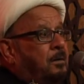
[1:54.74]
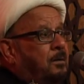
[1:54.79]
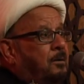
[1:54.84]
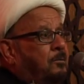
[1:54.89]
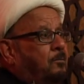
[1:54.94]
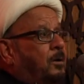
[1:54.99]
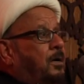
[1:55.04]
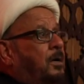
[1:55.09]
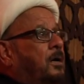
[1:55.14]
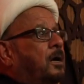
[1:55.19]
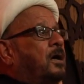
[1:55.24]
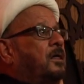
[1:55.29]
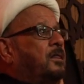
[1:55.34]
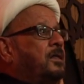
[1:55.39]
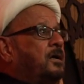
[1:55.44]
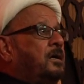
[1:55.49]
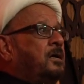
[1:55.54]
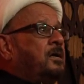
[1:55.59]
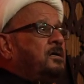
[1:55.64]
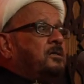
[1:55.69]

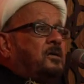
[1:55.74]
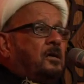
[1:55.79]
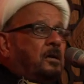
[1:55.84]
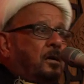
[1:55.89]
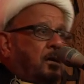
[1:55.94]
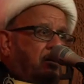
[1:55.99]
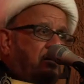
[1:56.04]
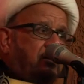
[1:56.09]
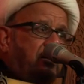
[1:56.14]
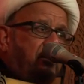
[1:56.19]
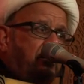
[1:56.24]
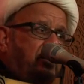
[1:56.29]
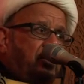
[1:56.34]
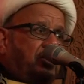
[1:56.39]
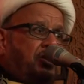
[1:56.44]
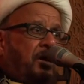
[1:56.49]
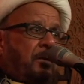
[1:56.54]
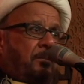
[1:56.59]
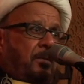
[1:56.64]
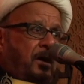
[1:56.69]
ولهذا سنأتي
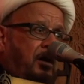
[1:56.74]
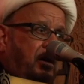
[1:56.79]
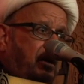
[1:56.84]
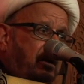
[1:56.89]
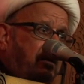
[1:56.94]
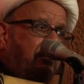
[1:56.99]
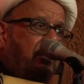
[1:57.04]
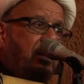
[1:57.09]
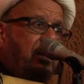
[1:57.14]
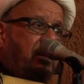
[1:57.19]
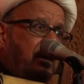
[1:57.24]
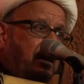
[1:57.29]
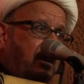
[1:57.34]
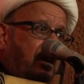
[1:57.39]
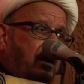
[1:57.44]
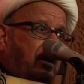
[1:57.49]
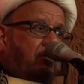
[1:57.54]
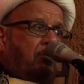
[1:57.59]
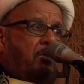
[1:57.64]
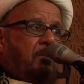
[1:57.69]
بشبه
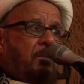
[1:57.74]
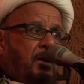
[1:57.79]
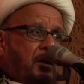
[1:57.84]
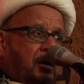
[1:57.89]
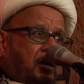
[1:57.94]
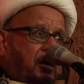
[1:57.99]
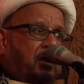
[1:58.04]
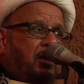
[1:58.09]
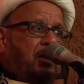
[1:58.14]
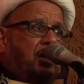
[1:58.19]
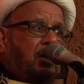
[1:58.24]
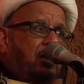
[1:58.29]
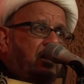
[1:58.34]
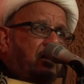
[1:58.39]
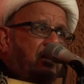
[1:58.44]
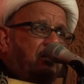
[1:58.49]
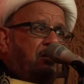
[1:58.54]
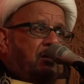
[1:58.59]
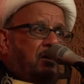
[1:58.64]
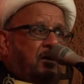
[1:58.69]
بينها وبين
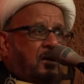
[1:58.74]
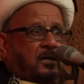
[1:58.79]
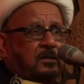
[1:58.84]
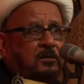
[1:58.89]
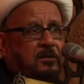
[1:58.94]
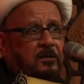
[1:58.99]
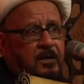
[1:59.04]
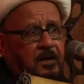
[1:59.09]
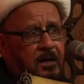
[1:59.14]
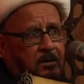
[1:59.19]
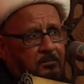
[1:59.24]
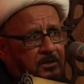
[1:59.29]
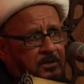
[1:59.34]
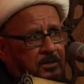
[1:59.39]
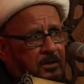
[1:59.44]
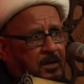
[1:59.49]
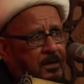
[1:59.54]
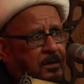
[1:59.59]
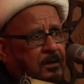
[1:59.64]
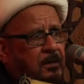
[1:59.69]
ليلة القدر
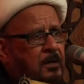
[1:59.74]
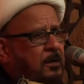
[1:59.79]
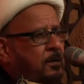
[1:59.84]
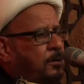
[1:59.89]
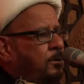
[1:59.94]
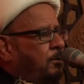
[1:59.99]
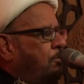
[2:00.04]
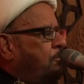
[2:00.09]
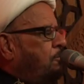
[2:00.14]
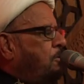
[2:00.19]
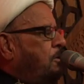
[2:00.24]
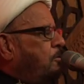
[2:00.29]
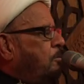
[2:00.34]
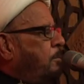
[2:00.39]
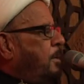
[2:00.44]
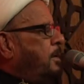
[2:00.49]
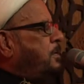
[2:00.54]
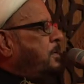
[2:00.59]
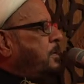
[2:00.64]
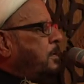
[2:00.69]
خمسة
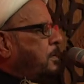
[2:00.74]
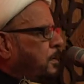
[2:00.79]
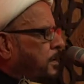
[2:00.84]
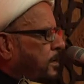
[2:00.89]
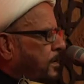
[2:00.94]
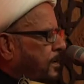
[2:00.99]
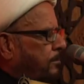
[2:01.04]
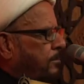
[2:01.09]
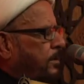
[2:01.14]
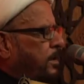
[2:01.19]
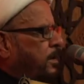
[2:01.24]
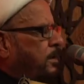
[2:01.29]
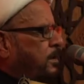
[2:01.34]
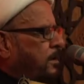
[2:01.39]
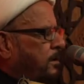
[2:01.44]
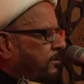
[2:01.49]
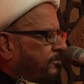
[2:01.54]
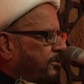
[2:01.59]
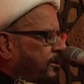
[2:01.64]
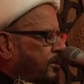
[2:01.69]
وأبين لك
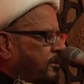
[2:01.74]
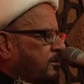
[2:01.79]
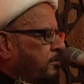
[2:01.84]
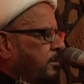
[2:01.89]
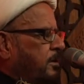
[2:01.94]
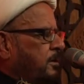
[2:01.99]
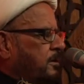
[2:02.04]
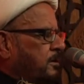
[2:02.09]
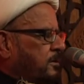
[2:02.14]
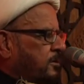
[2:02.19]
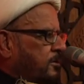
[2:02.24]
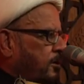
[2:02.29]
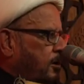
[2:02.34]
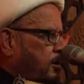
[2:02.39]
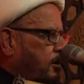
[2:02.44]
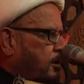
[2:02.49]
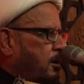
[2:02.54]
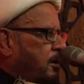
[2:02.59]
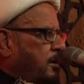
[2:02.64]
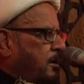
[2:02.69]
بأن فاطمة
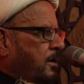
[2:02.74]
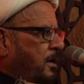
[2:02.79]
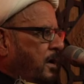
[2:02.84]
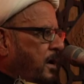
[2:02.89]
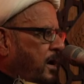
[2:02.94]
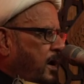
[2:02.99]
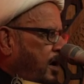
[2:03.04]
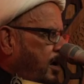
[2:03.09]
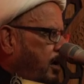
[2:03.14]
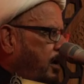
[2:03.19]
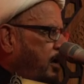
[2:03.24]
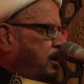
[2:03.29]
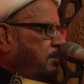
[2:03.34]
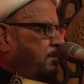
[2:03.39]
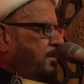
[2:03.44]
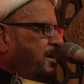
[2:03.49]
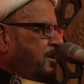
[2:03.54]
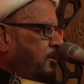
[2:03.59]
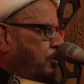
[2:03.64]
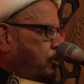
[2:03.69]
الزهراء أعلى
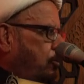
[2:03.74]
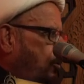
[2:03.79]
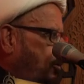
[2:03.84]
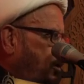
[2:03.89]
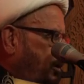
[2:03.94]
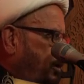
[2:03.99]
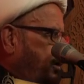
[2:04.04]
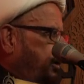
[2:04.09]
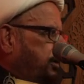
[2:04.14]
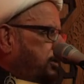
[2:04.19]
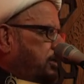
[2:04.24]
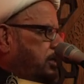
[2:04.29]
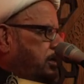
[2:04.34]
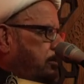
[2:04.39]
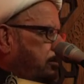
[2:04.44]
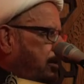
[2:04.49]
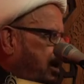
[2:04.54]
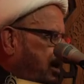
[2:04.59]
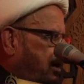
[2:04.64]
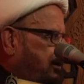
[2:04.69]
من كل
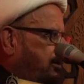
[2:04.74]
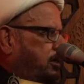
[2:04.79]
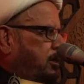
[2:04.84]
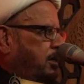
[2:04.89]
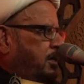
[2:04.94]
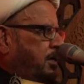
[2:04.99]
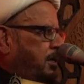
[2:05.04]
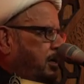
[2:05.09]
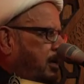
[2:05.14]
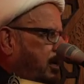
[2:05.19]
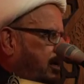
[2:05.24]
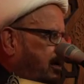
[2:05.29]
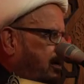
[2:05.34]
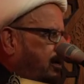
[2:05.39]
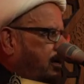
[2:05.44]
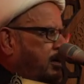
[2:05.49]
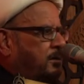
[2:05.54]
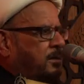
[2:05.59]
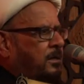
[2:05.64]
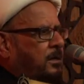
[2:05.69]
سمات
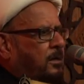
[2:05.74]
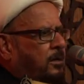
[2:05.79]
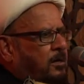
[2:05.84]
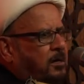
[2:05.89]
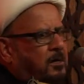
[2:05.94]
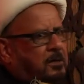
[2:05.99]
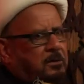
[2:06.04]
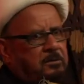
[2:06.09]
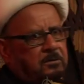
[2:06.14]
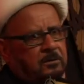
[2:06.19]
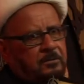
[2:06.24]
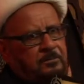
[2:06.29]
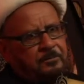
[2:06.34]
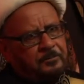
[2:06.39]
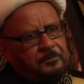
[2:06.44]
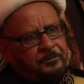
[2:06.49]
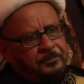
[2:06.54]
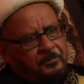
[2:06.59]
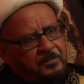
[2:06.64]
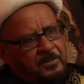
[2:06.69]
ليلة القدر
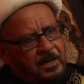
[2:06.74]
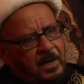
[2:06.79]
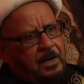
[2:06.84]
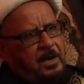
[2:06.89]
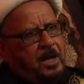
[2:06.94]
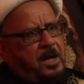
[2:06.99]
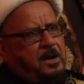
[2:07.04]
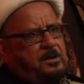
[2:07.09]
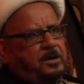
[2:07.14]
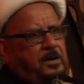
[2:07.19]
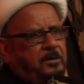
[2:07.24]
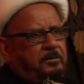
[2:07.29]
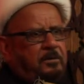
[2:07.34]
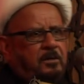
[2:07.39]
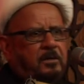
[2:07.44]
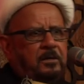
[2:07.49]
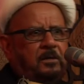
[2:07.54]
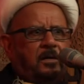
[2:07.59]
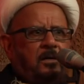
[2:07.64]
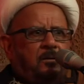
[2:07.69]
الآن
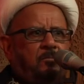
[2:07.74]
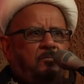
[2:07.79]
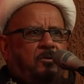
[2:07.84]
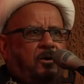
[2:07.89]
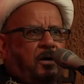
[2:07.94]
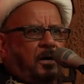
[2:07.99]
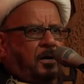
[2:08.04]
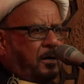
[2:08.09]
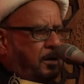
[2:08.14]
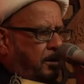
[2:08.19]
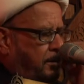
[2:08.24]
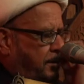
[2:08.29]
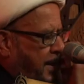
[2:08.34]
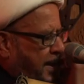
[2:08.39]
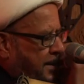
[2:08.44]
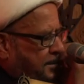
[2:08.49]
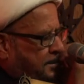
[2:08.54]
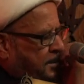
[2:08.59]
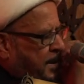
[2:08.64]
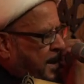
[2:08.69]
نأتي إلى المقدمة
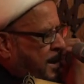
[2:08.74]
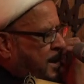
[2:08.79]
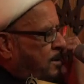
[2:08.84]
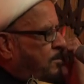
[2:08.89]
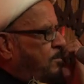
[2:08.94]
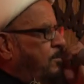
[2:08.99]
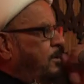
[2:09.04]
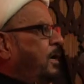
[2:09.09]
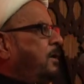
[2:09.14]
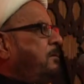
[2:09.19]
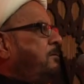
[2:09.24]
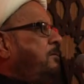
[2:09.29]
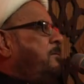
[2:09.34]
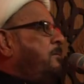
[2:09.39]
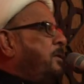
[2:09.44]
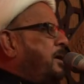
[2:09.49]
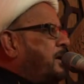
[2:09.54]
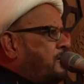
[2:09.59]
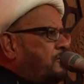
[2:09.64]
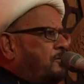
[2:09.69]

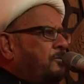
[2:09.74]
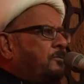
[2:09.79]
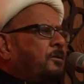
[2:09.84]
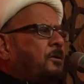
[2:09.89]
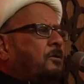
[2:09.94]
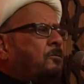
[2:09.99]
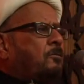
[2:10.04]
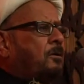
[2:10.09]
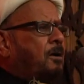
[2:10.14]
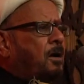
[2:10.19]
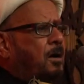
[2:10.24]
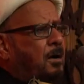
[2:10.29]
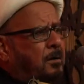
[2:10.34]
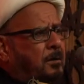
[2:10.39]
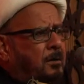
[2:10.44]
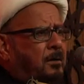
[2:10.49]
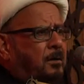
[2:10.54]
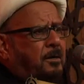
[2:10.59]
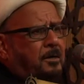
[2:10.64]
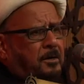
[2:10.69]
المقدمة شوف
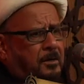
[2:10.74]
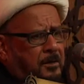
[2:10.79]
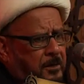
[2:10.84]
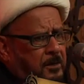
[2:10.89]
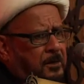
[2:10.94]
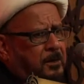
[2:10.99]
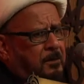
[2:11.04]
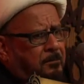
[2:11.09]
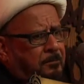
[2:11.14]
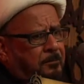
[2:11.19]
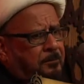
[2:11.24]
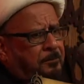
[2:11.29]
القرآن الكريم